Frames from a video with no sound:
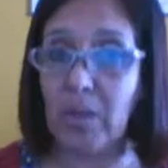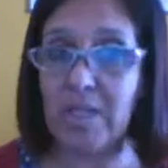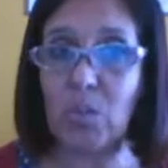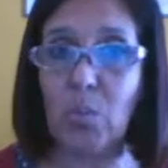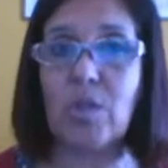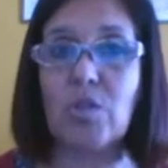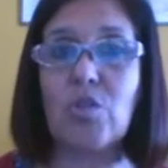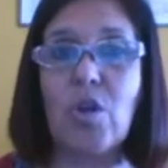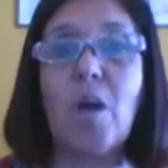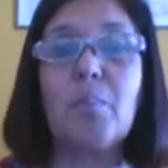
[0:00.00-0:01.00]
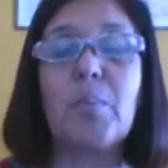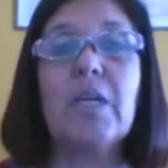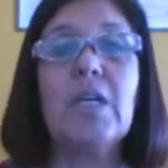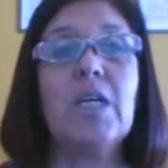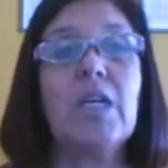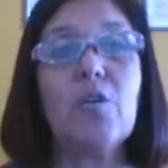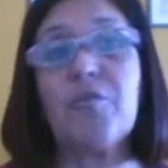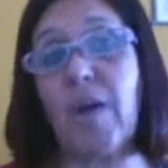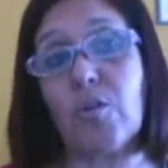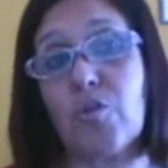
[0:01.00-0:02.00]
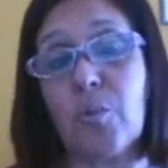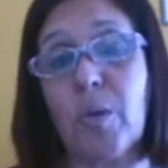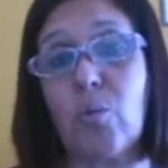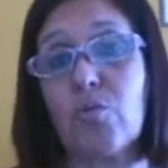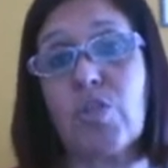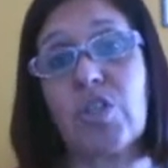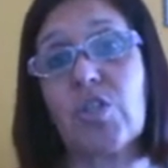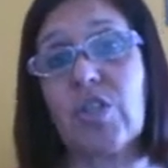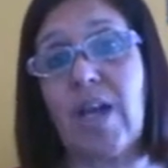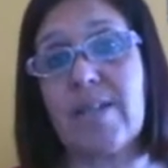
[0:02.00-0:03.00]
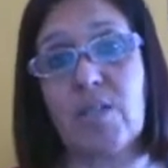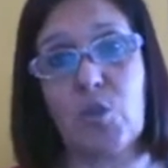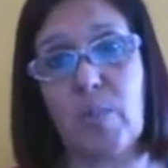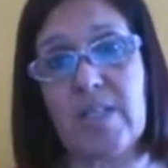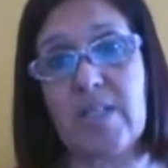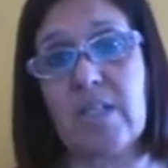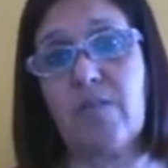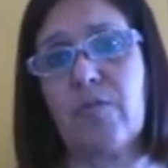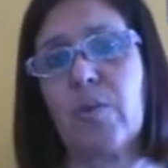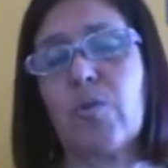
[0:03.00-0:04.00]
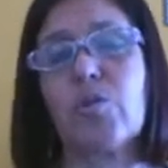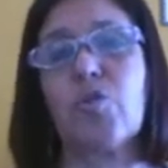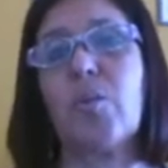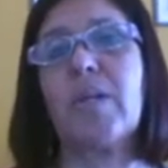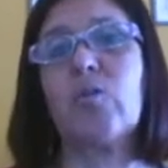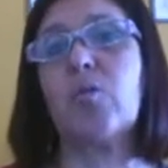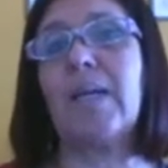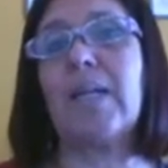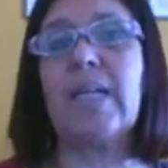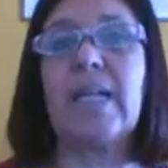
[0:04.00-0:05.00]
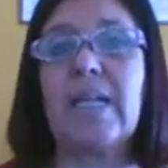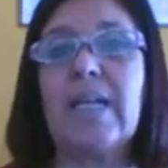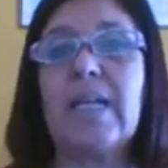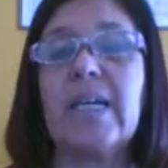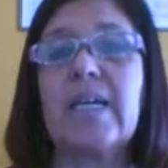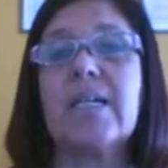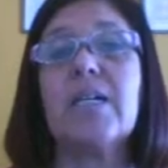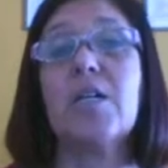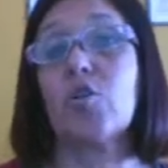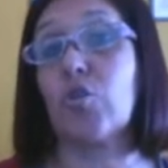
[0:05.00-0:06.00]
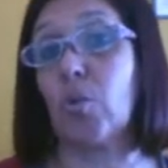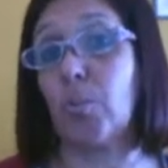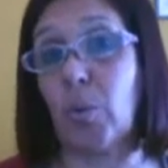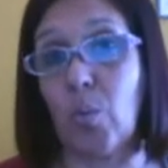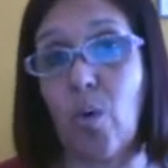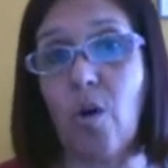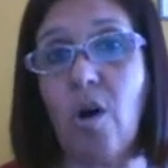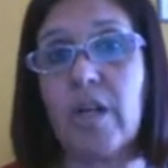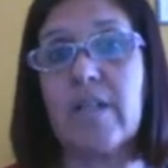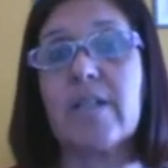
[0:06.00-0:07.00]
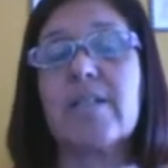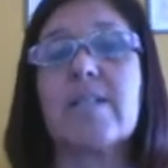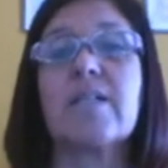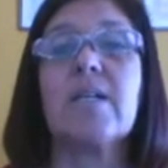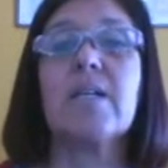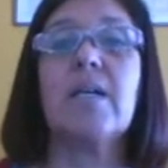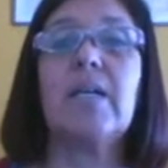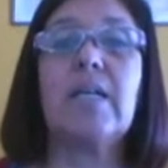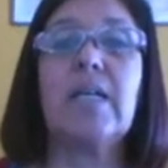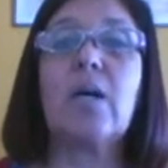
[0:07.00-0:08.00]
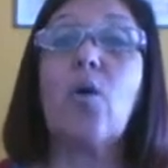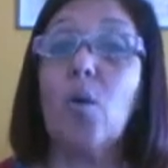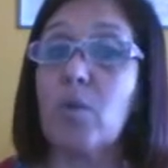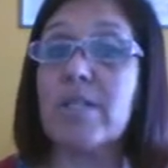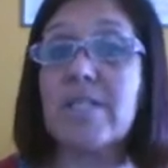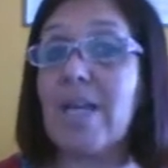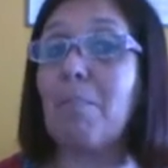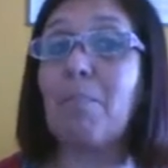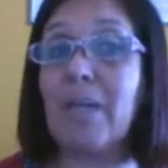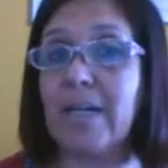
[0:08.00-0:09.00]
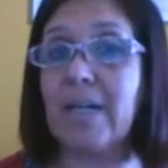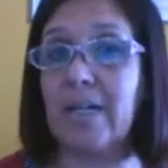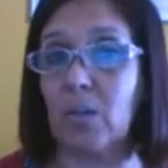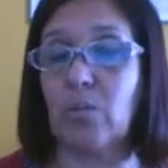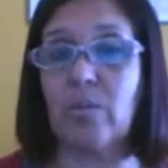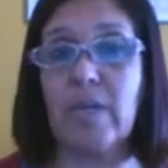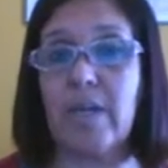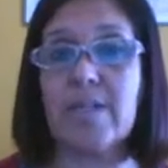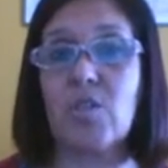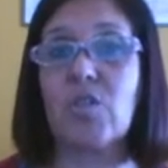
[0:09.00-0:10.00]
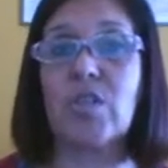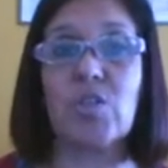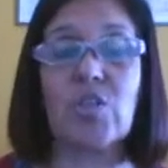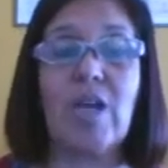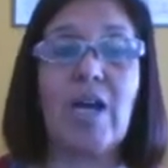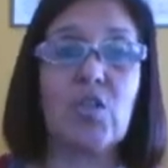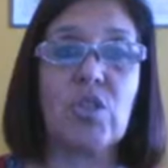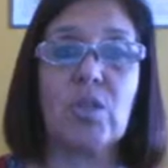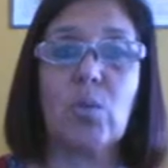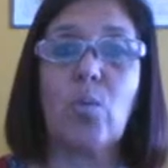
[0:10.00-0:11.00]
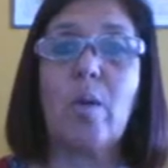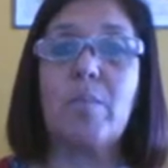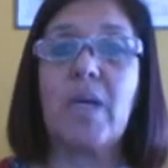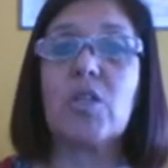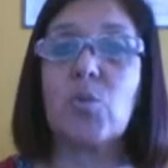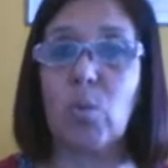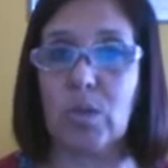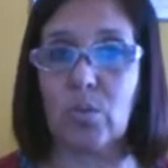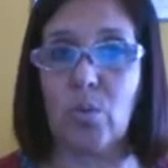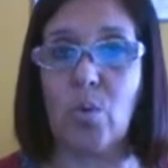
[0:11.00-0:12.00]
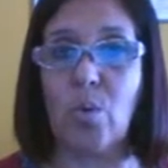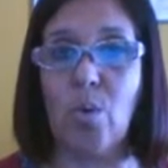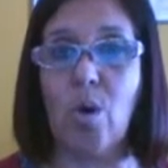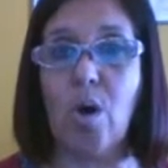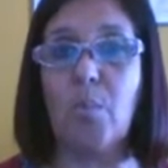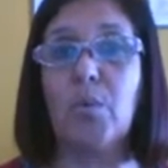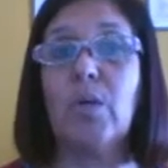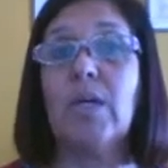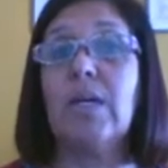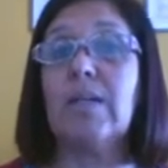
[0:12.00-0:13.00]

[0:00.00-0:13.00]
nesse workshop, eu falo sobre alguns cristais específicos, sobre a turmalina negra, sobre o ônix, é, como que se aplicam esses cristais, tanto no ambiente quanto no corpo.